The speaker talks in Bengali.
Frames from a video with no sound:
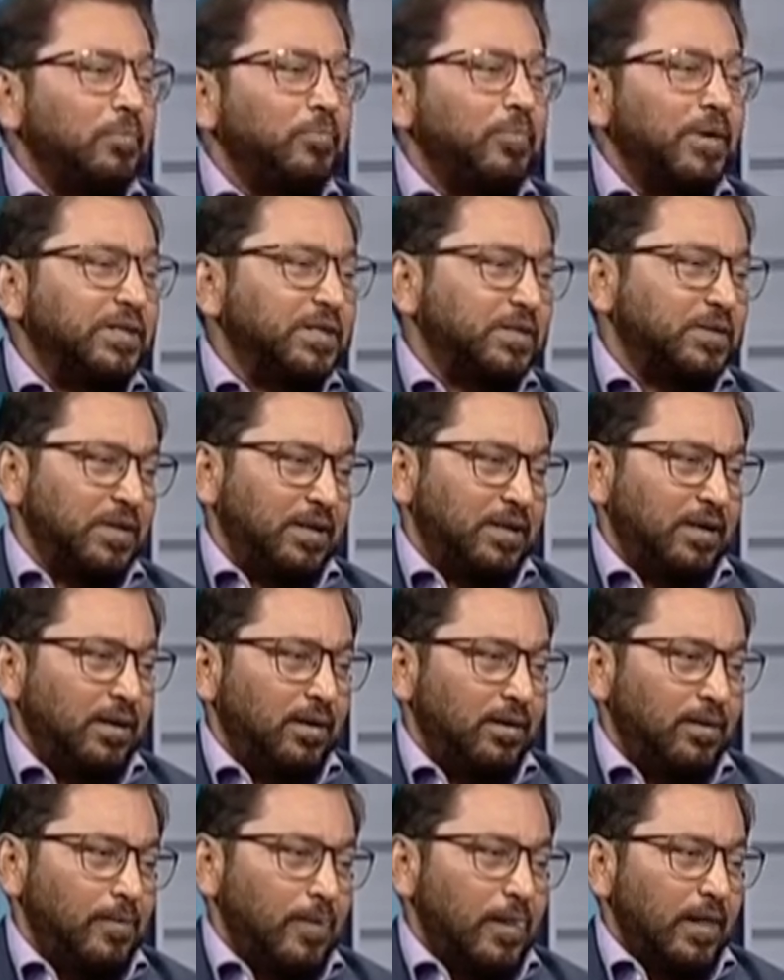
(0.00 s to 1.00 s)
পেটে থেকে
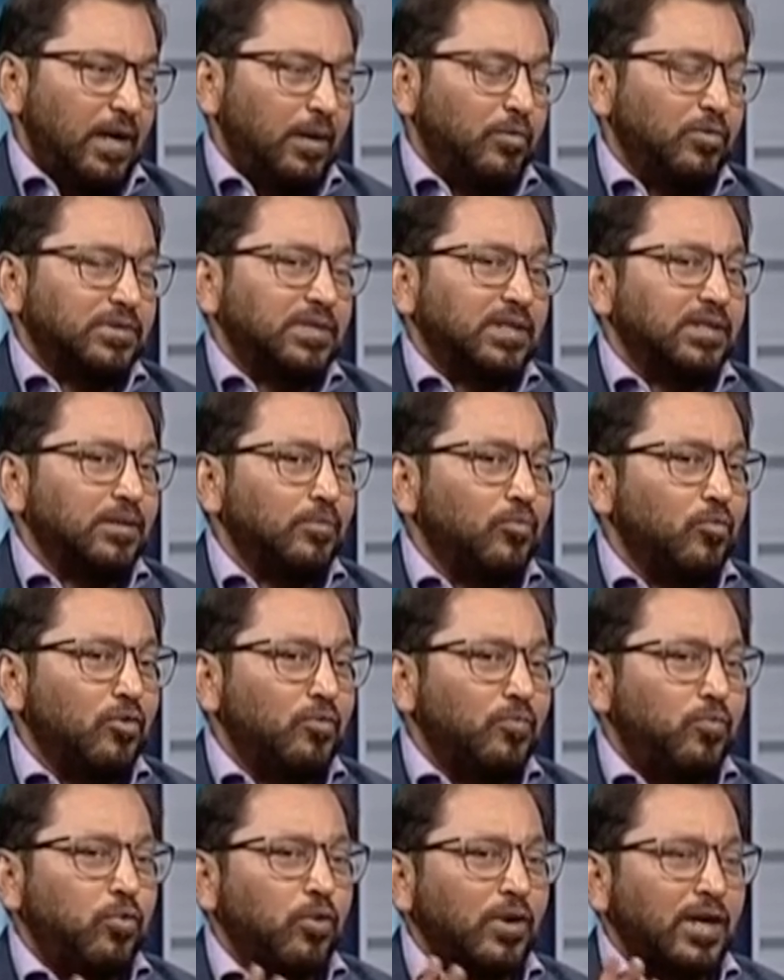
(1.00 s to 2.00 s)
এবং তাদের মুখ
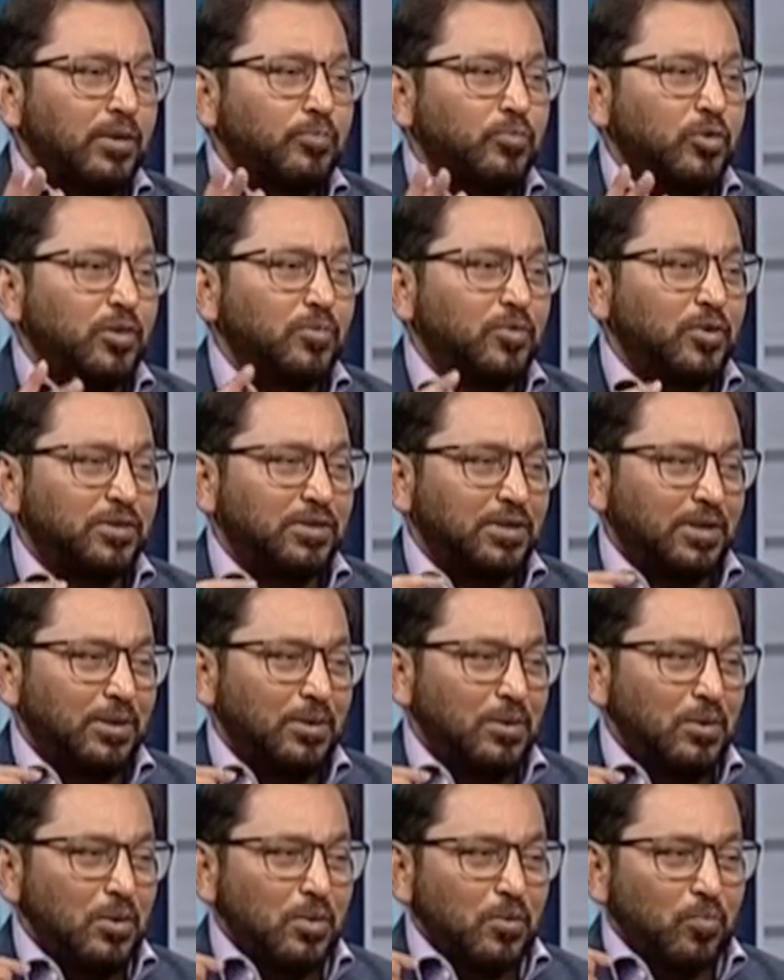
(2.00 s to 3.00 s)
ফোলার পরিবর্তে
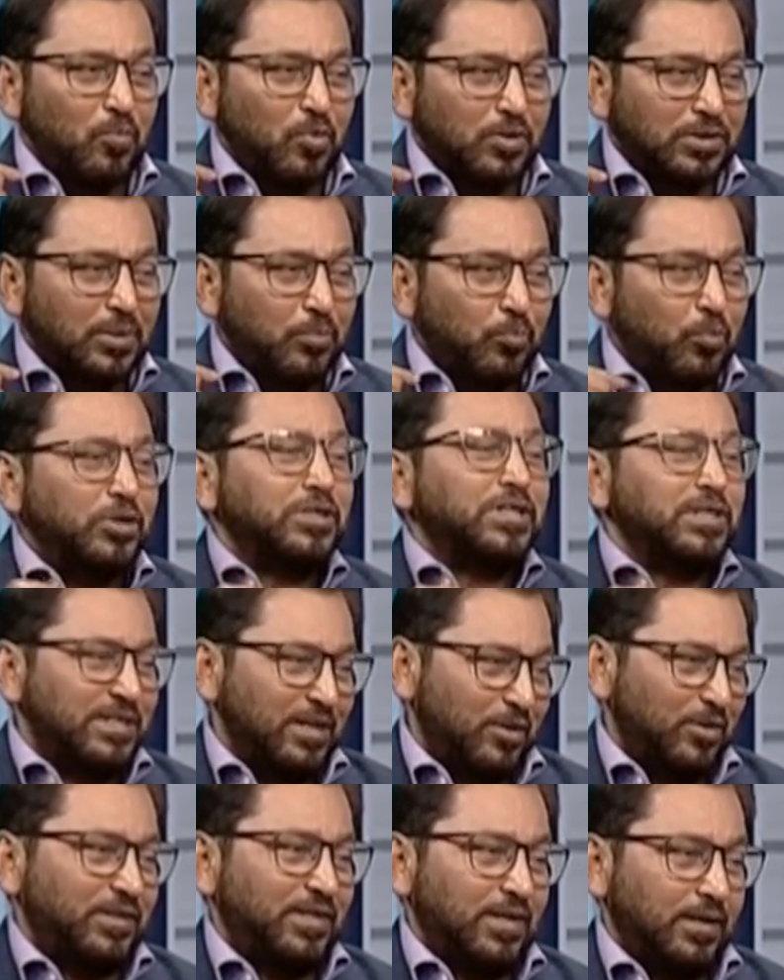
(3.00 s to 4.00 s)
মুখটা বসে
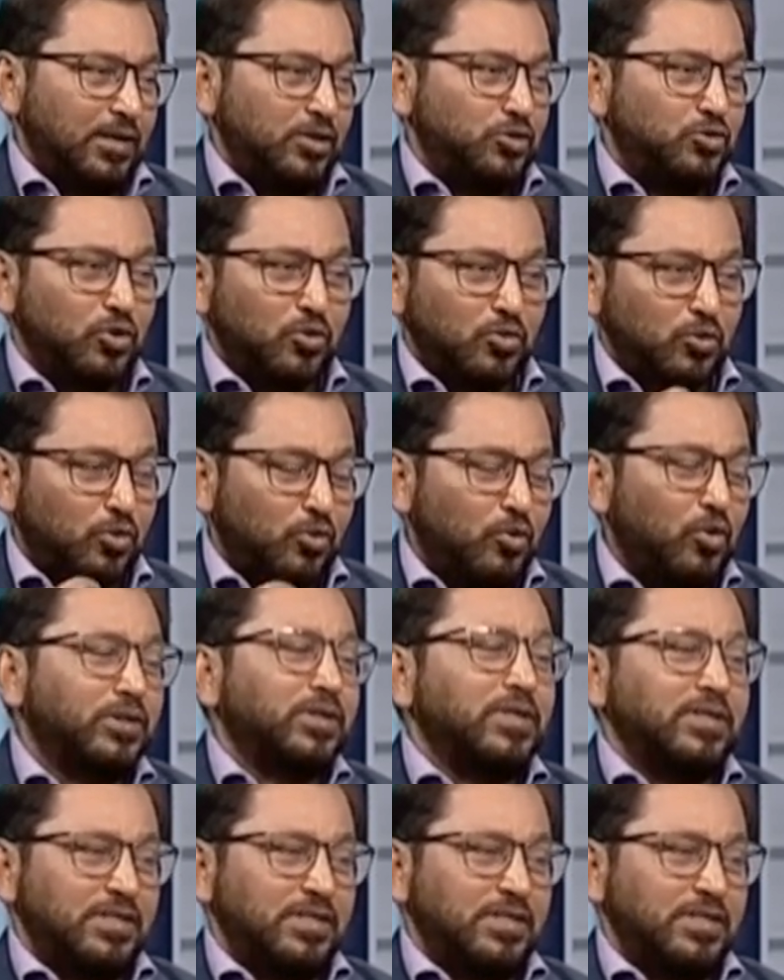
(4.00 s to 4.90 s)
যাওয়া থাকে চোখগুলো গড়তে